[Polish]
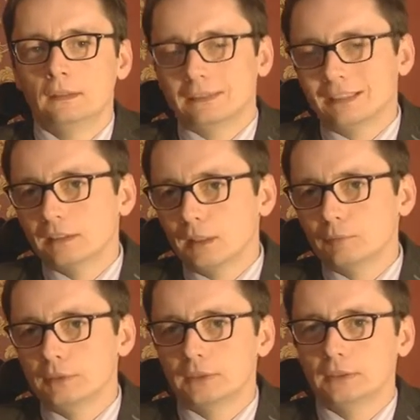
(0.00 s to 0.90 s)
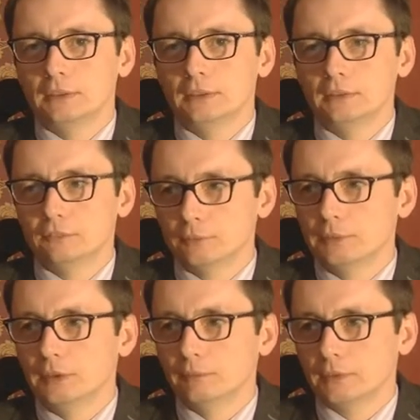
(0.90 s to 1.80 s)
jak dla mnie i, i w
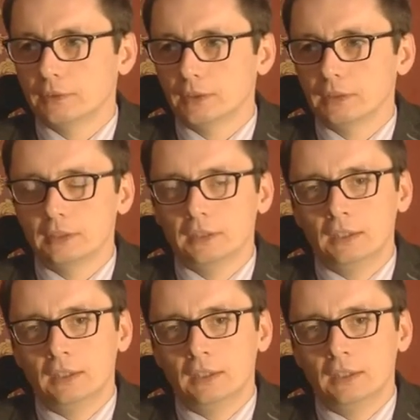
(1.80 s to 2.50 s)
opinii mojej i